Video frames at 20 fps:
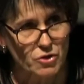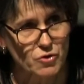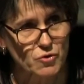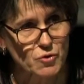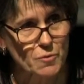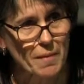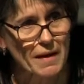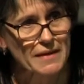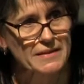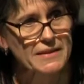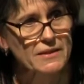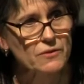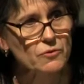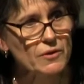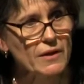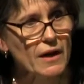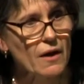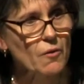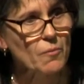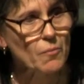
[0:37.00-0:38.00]
Je suis
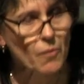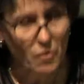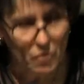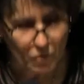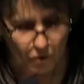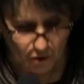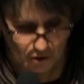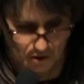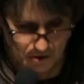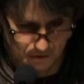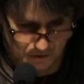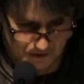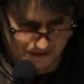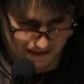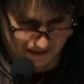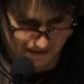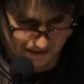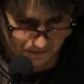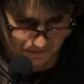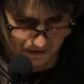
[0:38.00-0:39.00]
particulièrement heureuse de
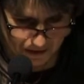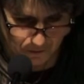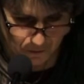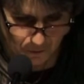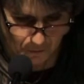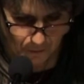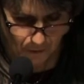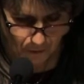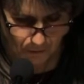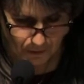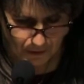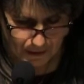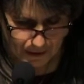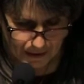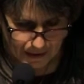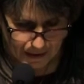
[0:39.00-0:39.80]
cet événement